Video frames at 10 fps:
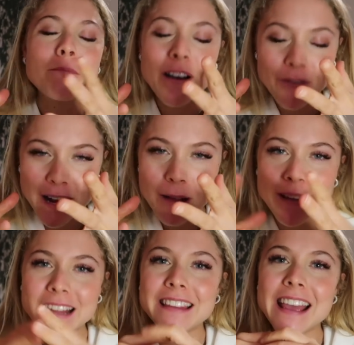ma
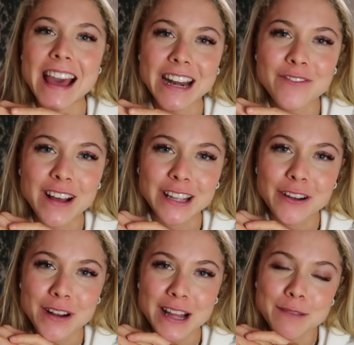finalmente è arrivata
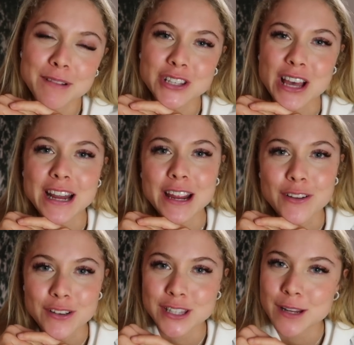l'ora di mangiare i
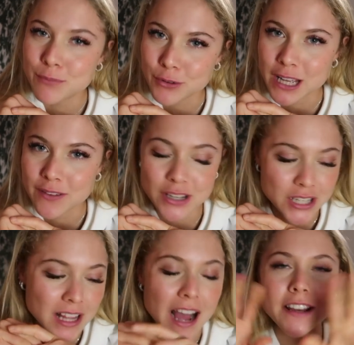nostri nostri burger
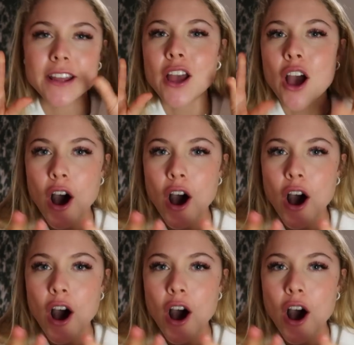vegetali.